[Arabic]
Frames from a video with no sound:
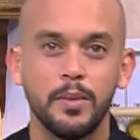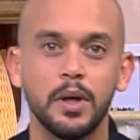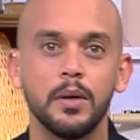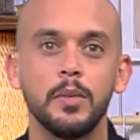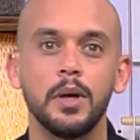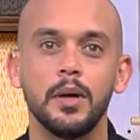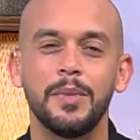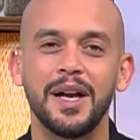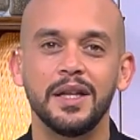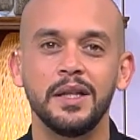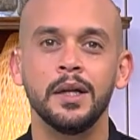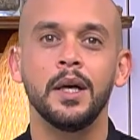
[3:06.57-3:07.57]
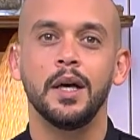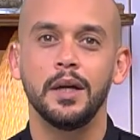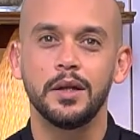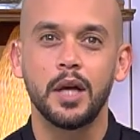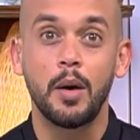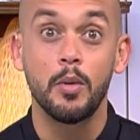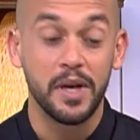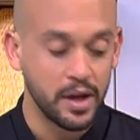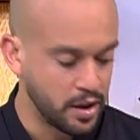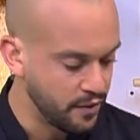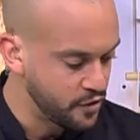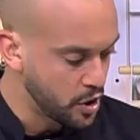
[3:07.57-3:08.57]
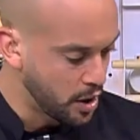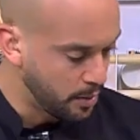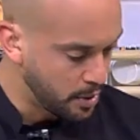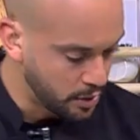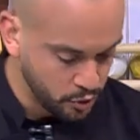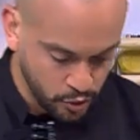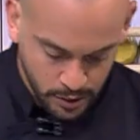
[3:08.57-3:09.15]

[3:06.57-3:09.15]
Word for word: بالبلدي الطعم ما يكرفش على بعض